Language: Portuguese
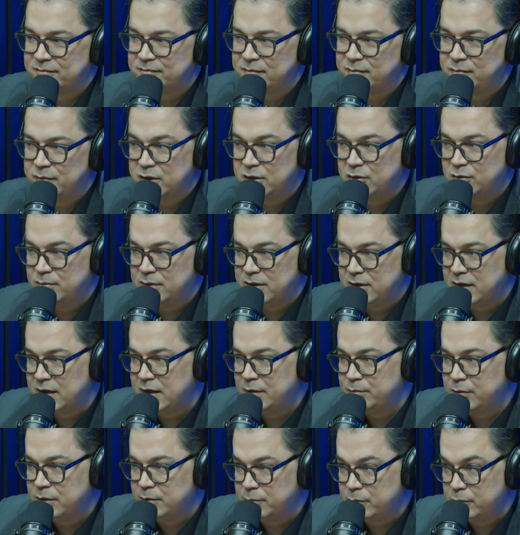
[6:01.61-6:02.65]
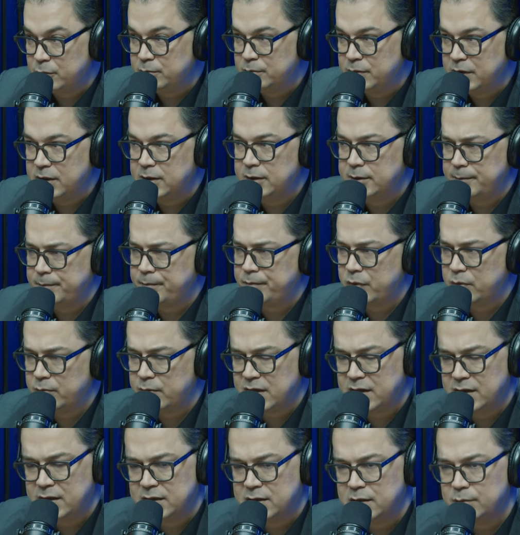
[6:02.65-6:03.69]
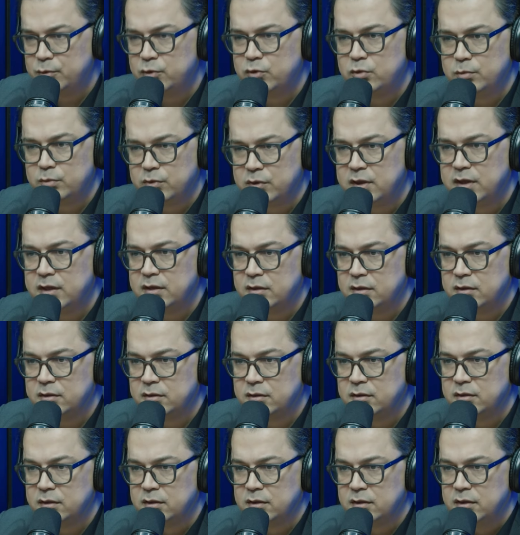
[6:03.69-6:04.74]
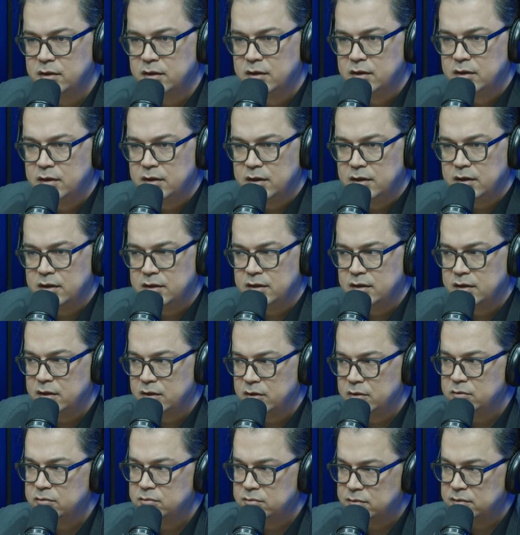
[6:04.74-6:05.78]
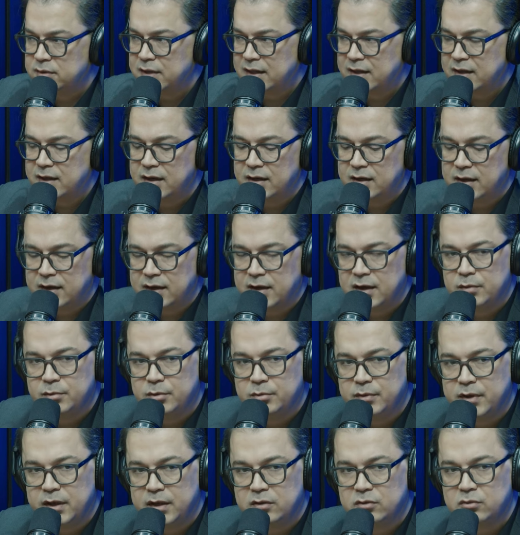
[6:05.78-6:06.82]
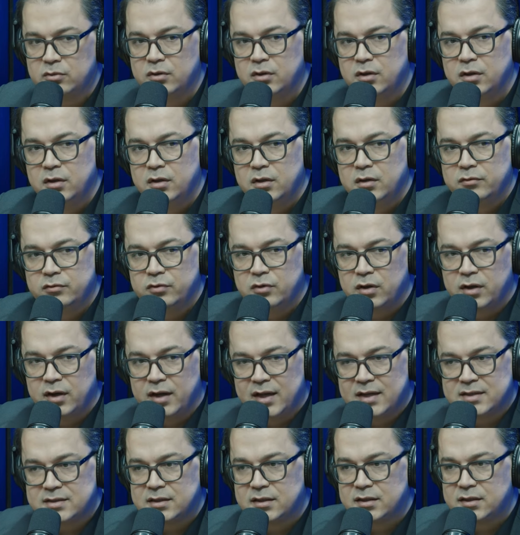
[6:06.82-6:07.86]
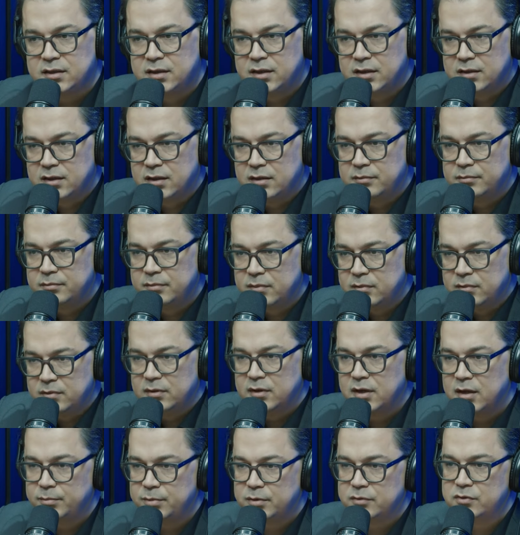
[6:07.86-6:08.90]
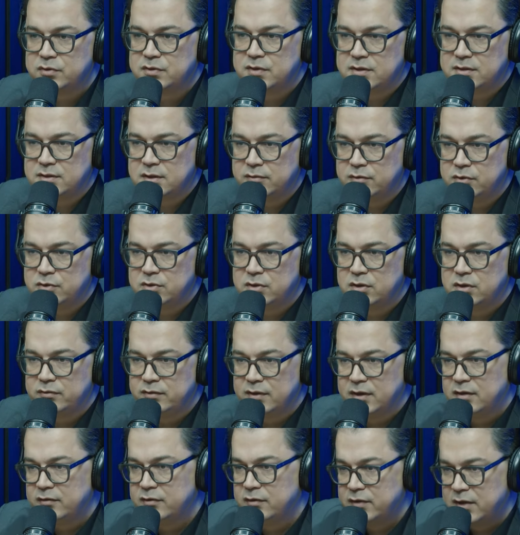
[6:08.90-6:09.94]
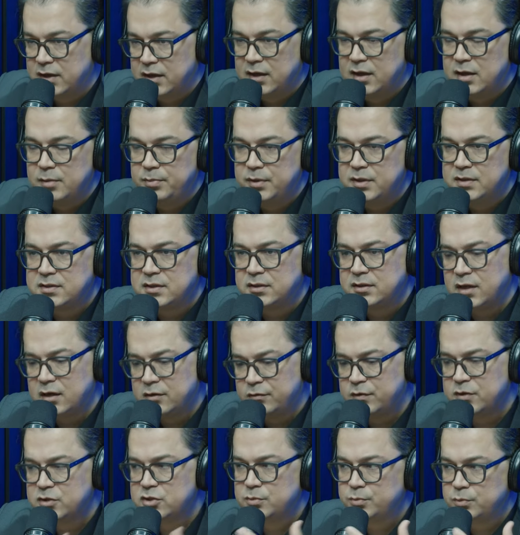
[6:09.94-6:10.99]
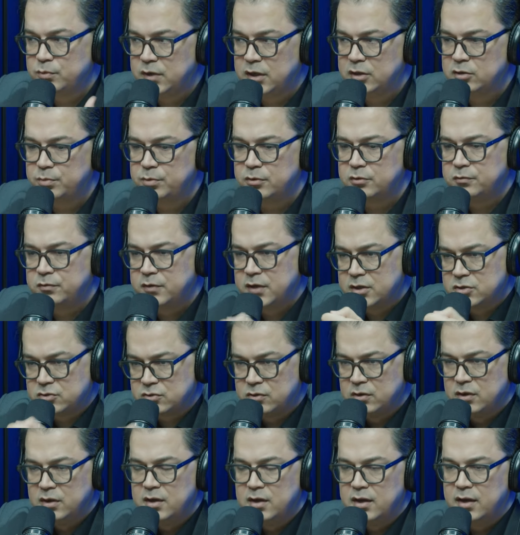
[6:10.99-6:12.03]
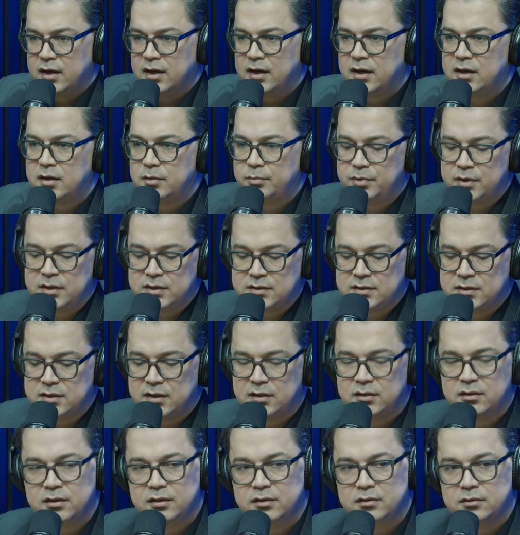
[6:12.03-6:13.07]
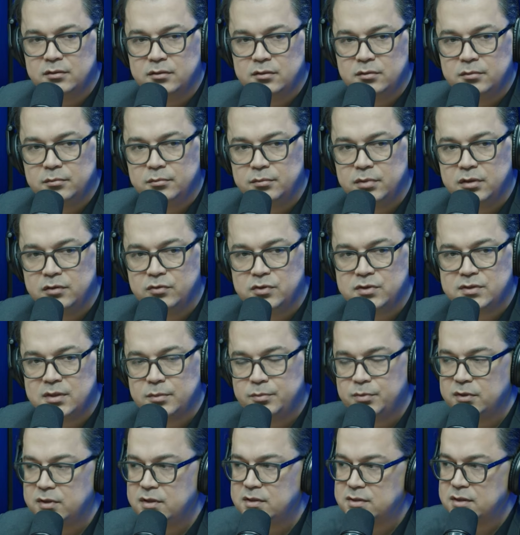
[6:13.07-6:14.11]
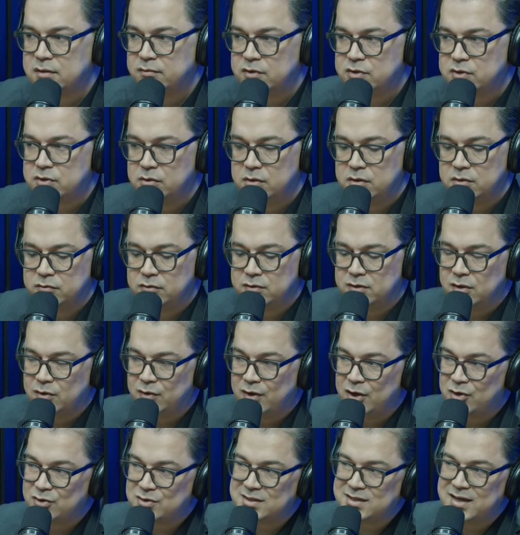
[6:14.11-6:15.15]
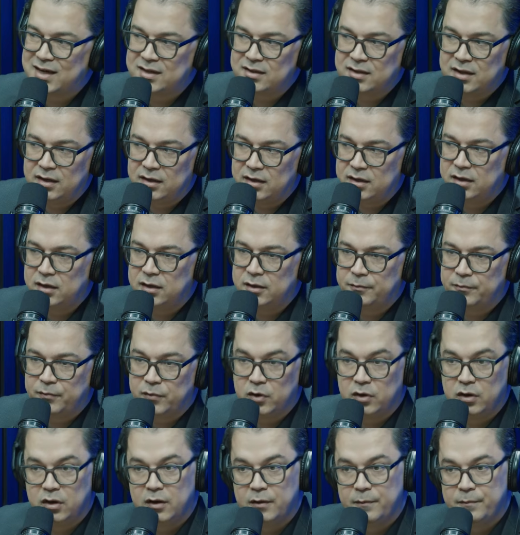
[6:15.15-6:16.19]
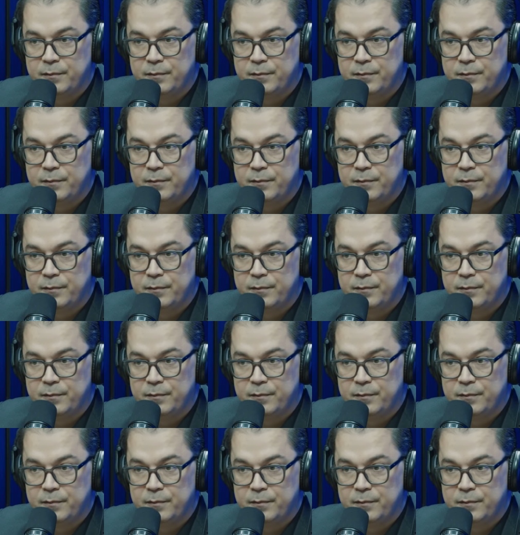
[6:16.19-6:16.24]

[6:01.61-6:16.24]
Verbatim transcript: Me deu uma, uma Montblanc, uma caneta muito bonita, entendeu? Naquele, naquele momento, falou: ó, essa caneta é para você escrever o seu livro. Ela vai representar, ela fez tipo um ato profético, ela representa para você poder escrever o seu livro. Então eu saí dali, ó,